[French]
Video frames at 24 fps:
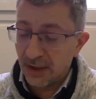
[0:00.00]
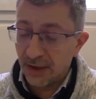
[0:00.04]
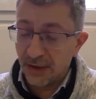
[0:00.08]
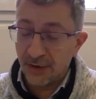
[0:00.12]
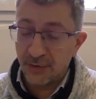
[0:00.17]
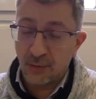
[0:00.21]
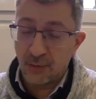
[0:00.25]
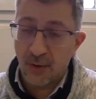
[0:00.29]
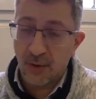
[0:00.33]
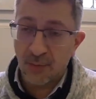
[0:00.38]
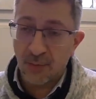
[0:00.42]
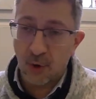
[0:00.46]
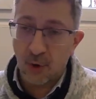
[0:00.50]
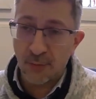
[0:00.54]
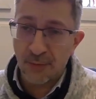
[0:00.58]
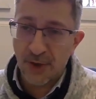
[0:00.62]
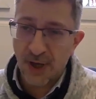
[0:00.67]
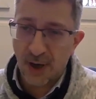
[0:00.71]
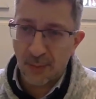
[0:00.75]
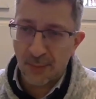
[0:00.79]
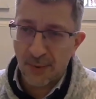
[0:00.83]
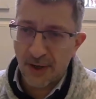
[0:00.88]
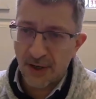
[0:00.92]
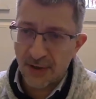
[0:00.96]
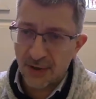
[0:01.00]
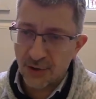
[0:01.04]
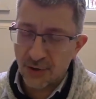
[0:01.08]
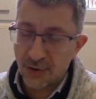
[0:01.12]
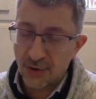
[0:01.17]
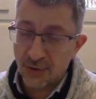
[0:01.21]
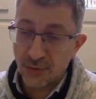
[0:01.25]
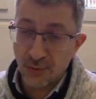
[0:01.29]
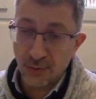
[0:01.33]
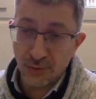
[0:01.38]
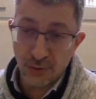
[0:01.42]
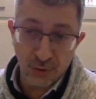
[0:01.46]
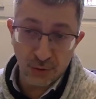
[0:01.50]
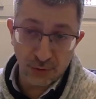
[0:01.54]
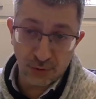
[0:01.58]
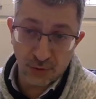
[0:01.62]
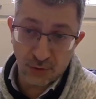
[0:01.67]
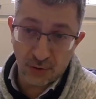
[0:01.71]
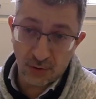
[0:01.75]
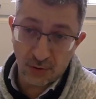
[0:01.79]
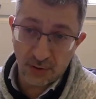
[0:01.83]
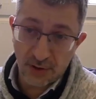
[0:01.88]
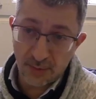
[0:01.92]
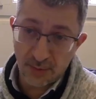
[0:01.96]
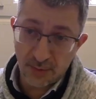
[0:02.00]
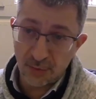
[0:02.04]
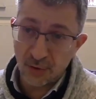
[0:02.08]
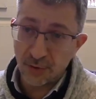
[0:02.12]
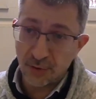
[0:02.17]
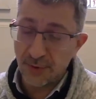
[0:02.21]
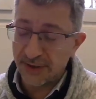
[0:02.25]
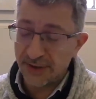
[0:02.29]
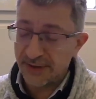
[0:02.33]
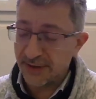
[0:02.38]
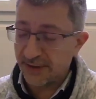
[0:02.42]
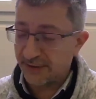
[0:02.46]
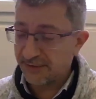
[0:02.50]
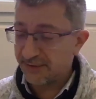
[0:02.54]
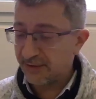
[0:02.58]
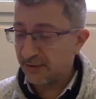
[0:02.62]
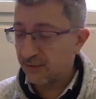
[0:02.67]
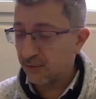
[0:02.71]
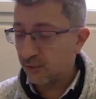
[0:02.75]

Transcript: trois premières pages de notre euh, hebdomadaire cette